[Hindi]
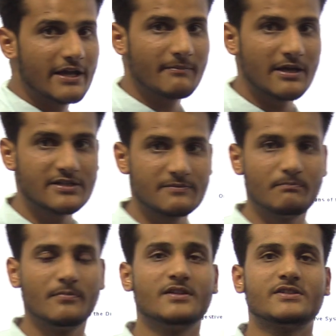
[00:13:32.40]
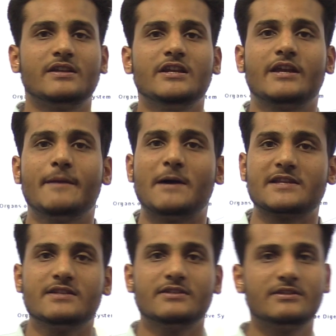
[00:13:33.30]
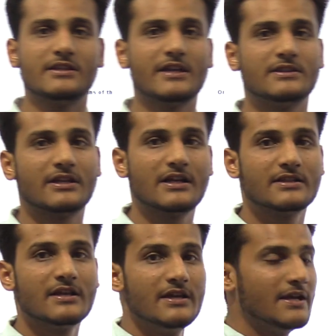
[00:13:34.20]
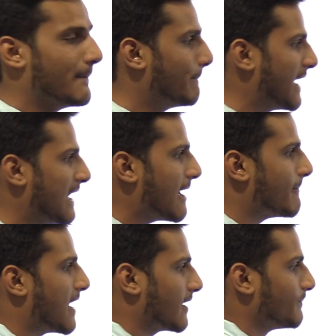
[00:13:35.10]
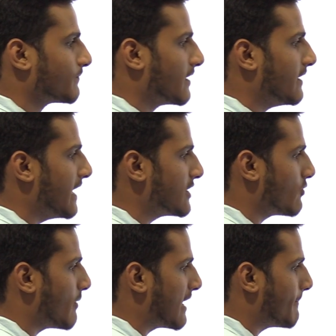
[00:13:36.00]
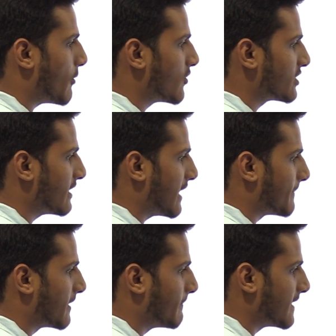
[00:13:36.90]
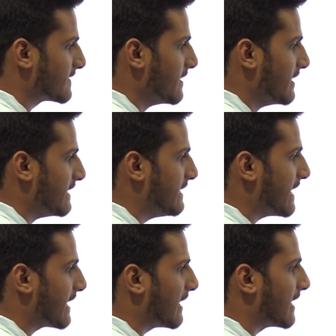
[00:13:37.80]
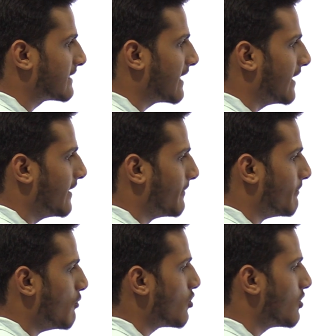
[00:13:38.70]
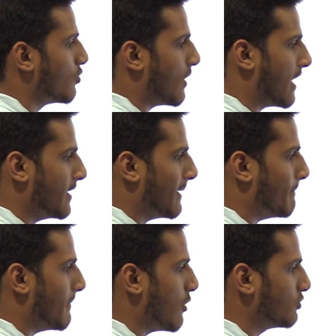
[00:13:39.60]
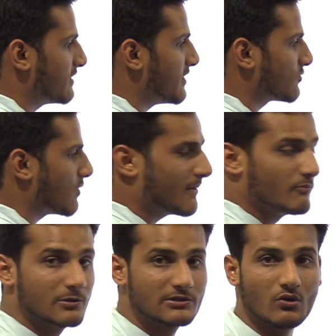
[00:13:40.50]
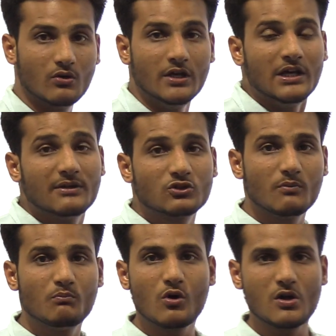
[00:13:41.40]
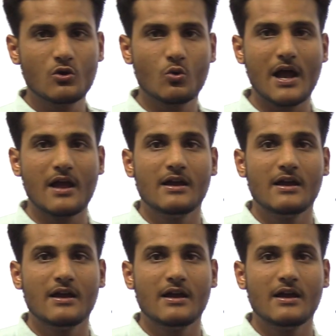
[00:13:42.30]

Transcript: है हमारे शरीर के पाचन तंत्र के अंतर्गत पहला भाग ये जो वाला पोर्शन है आपके पास ये कहलाता है मुख गुआ माउथ जिसको आप बोलते हो तो मुख गुआ